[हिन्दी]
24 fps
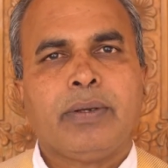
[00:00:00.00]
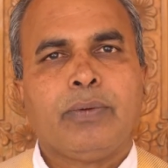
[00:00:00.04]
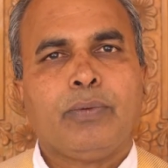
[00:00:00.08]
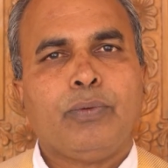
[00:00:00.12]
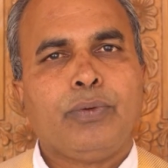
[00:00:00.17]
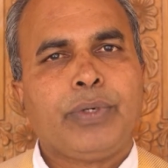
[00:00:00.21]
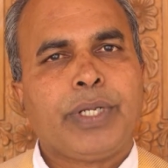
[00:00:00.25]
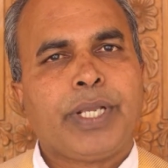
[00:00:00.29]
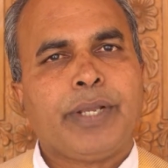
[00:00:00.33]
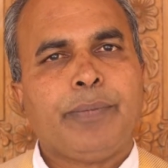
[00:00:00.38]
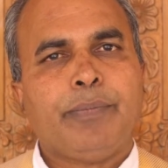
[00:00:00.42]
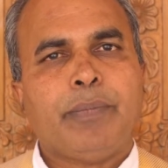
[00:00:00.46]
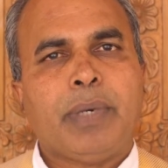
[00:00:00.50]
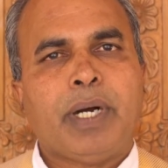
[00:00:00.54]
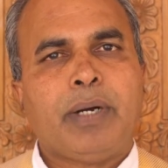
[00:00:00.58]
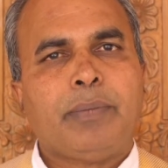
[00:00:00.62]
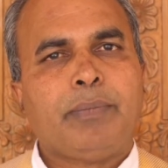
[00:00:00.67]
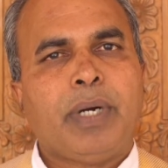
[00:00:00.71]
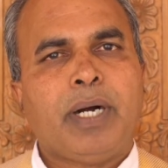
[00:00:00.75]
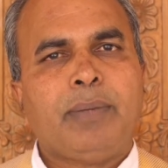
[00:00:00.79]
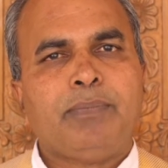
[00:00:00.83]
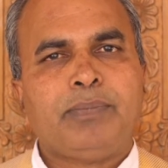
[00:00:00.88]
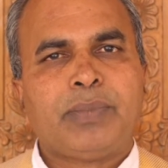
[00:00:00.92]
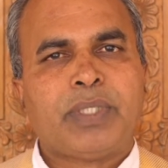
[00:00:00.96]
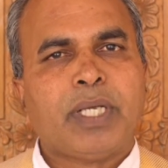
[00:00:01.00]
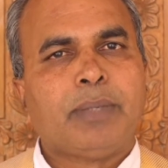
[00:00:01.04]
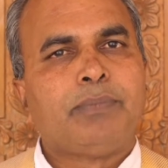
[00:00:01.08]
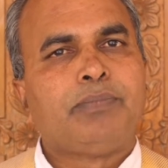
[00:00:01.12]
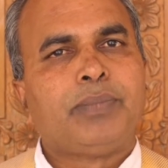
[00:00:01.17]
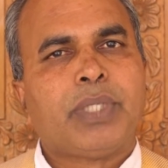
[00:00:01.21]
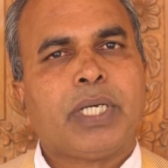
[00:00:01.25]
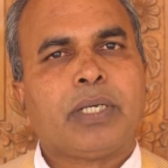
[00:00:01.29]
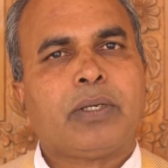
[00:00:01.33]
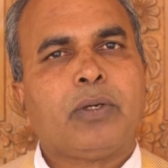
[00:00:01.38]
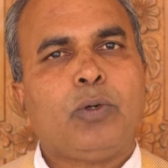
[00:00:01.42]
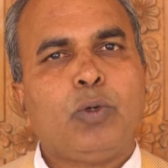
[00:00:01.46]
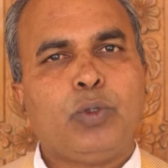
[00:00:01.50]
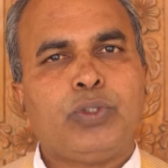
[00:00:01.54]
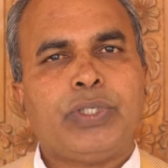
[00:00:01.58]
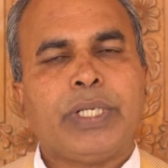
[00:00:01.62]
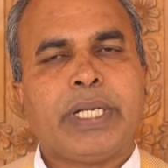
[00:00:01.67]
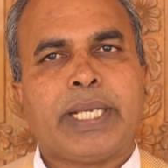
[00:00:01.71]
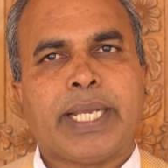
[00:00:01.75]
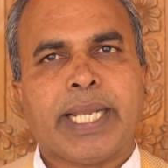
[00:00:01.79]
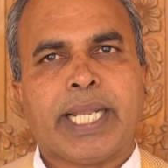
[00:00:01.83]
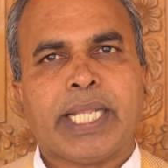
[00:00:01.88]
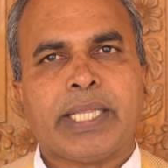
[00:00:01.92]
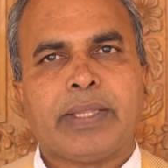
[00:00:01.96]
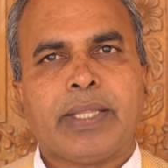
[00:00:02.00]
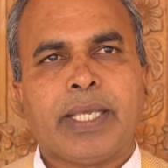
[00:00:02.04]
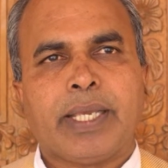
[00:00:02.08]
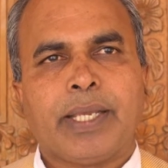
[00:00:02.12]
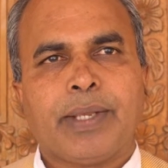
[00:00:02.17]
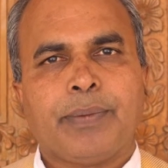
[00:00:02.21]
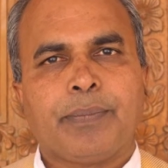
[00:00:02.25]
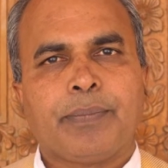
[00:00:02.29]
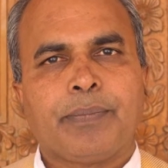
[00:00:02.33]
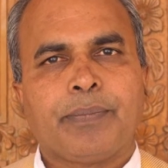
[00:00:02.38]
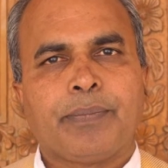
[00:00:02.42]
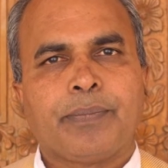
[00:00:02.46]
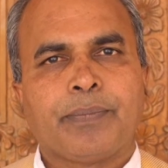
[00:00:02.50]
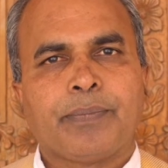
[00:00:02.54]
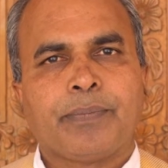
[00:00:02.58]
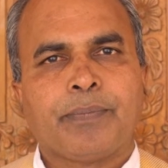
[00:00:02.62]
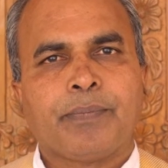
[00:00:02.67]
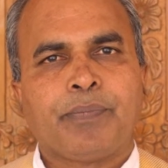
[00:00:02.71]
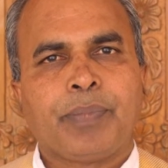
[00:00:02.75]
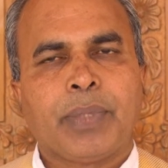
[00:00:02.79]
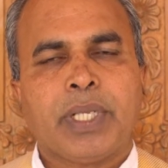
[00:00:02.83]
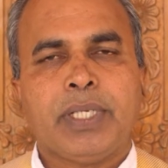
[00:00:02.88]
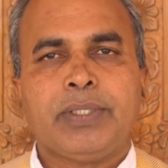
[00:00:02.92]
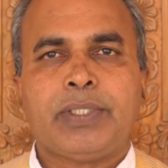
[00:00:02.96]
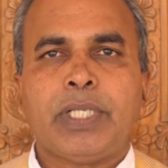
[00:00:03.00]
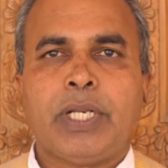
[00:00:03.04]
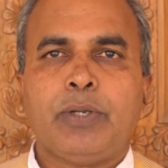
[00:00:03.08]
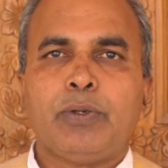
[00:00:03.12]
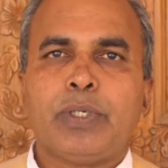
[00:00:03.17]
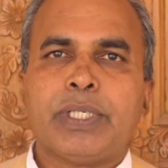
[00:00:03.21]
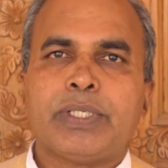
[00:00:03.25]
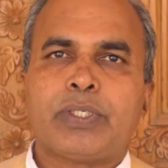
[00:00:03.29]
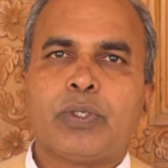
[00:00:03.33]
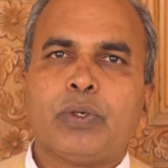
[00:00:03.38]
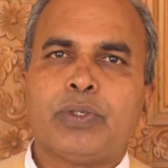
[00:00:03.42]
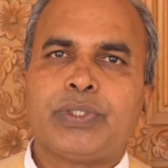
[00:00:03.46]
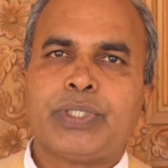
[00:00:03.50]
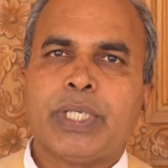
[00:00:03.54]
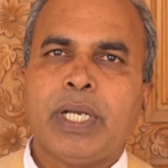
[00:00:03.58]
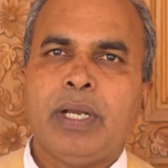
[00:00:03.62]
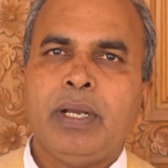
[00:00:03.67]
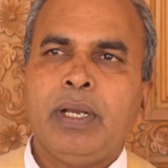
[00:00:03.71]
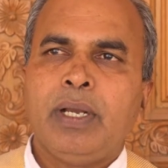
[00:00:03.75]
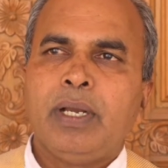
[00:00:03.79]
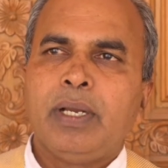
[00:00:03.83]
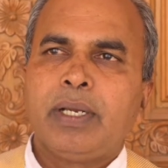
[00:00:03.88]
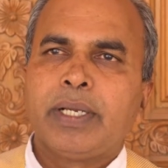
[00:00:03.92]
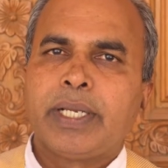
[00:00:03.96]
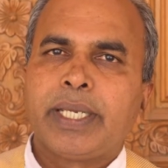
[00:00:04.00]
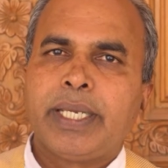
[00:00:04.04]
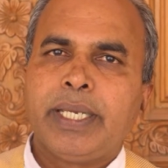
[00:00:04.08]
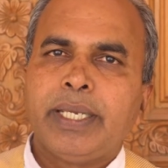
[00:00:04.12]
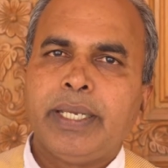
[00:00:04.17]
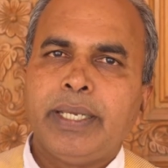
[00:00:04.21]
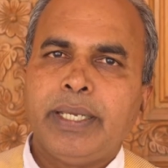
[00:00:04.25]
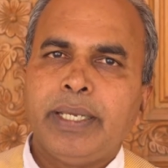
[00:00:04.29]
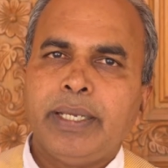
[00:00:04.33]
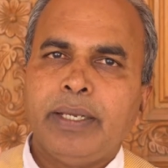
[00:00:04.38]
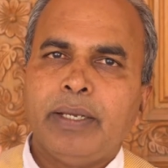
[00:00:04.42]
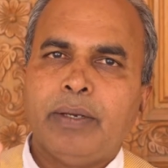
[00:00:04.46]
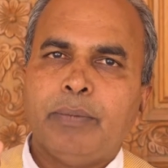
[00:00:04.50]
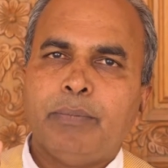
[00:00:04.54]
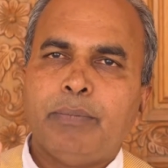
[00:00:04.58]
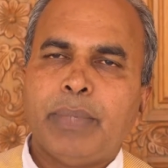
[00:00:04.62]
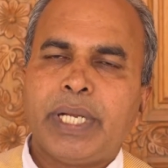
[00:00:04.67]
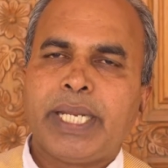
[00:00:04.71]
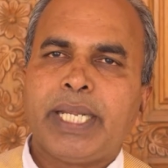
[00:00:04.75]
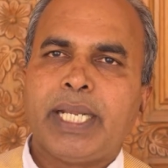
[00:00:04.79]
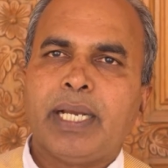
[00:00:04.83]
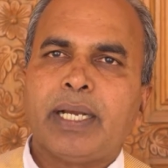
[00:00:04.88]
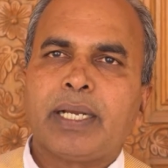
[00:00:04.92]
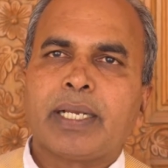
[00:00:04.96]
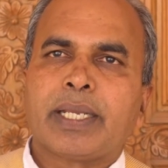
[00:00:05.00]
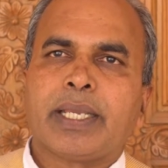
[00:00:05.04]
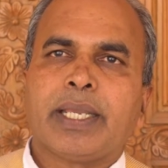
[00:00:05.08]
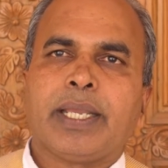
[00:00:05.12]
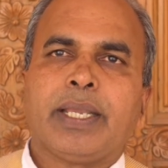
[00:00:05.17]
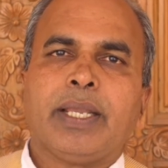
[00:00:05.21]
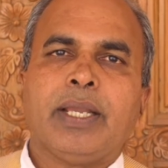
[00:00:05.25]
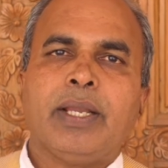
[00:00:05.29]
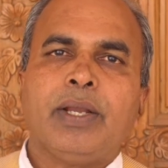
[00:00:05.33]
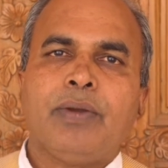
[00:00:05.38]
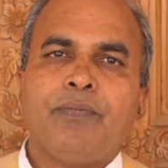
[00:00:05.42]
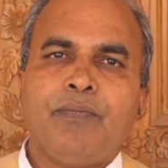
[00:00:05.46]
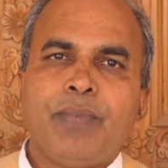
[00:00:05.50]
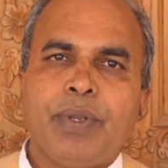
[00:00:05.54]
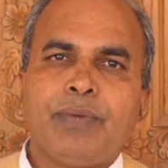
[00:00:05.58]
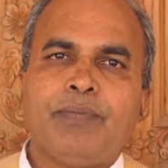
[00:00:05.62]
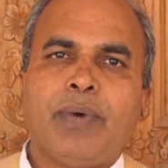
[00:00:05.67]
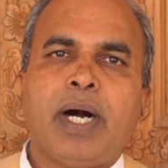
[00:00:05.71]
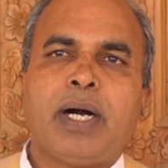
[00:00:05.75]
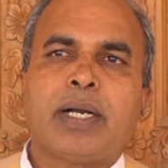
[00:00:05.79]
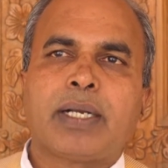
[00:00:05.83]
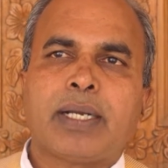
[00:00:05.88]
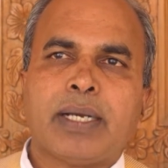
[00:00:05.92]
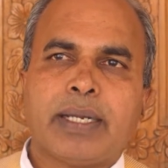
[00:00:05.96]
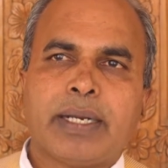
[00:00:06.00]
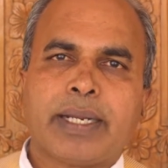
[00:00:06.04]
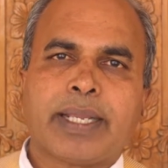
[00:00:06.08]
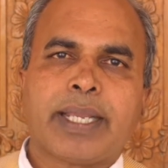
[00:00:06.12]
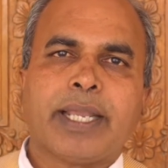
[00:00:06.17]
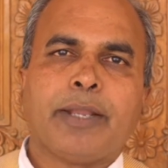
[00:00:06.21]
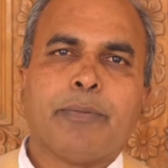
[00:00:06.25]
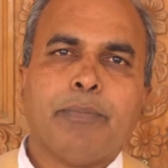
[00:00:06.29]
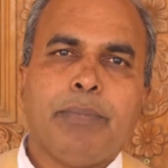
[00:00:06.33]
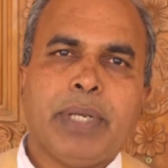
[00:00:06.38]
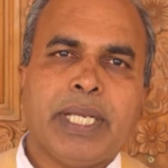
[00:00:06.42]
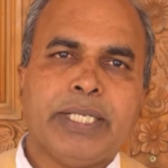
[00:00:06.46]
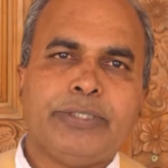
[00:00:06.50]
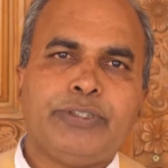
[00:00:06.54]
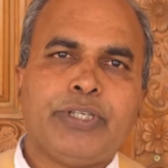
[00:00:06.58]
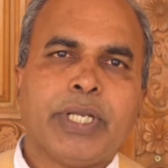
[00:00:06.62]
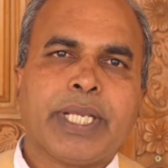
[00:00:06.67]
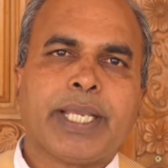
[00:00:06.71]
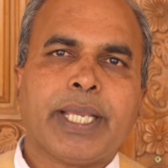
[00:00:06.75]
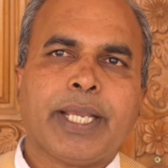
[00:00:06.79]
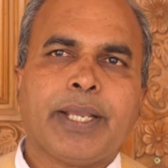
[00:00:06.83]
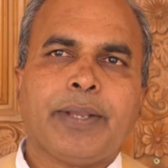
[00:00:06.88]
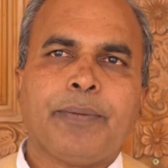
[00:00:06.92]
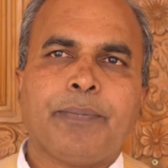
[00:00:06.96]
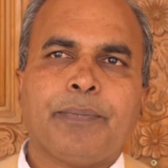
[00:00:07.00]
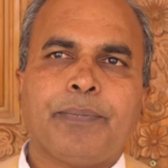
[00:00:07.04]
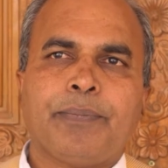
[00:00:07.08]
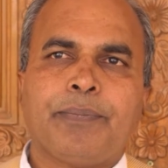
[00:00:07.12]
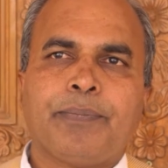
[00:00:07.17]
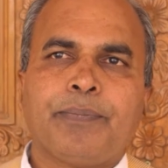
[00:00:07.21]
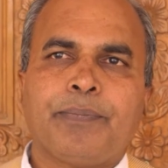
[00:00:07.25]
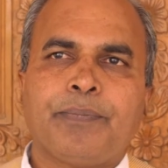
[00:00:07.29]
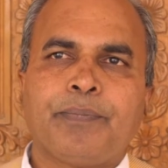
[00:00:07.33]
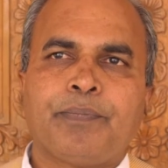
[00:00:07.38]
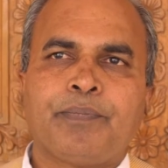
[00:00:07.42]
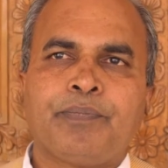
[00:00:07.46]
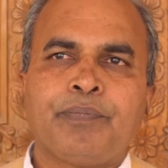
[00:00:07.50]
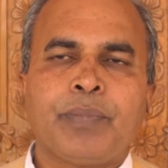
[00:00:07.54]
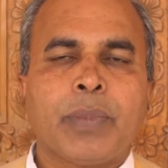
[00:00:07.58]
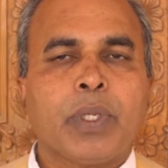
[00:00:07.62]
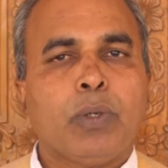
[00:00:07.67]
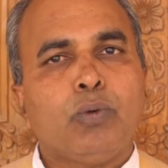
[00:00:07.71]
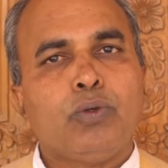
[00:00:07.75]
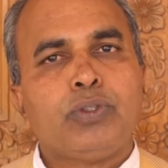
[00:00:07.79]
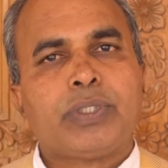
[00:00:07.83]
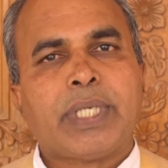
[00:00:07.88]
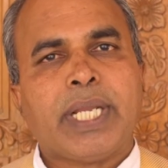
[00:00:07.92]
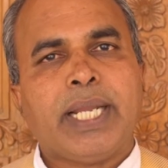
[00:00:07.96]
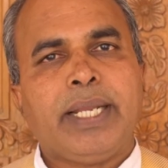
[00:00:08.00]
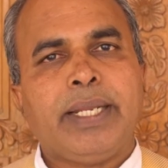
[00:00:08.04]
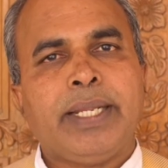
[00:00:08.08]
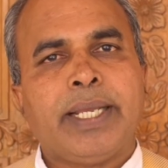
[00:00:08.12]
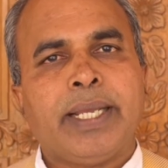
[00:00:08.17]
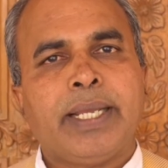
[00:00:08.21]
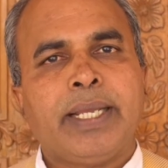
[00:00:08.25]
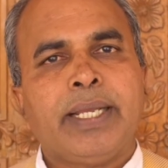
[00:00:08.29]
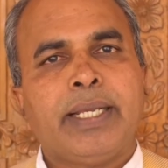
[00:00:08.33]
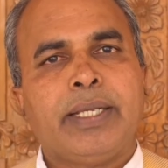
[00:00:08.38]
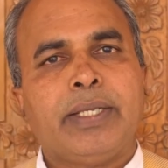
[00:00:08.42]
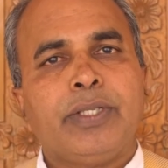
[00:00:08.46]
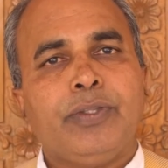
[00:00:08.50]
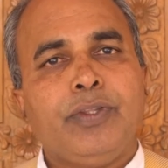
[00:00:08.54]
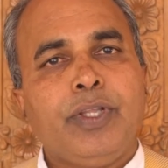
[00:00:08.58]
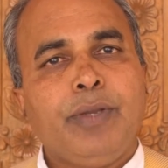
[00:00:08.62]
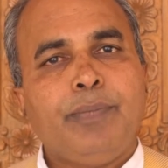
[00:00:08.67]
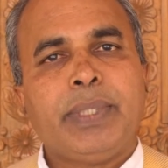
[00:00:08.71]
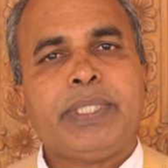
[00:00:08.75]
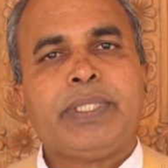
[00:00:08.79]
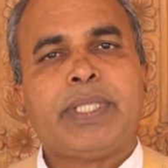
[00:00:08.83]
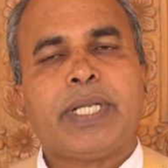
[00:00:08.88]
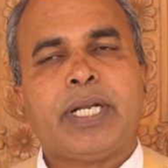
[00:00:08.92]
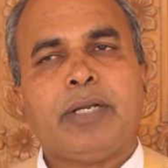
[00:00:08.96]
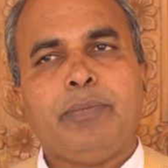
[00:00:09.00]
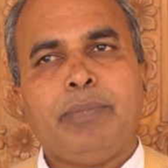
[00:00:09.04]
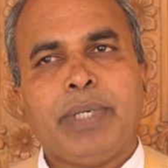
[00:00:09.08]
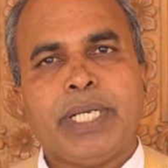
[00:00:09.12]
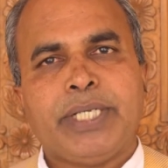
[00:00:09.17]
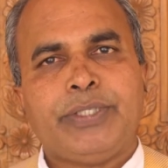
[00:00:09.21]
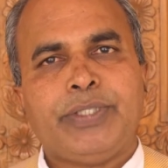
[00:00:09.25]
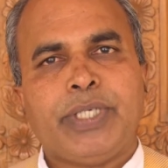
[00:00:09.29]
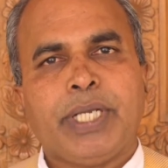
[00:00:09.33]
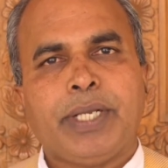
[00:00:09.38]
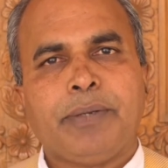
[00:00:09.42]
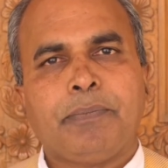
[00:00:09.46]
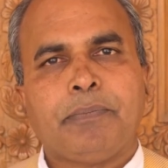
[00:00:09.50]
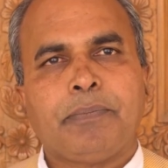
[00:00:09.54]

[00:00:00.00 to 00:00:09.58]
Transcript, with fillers: उनकी मां बाप तब तक गुजर गए थे इसलिए उन्हें सोचा कि मरिया के विवाह करके भेजेंगे उसके लिए निमंत्रण भेजे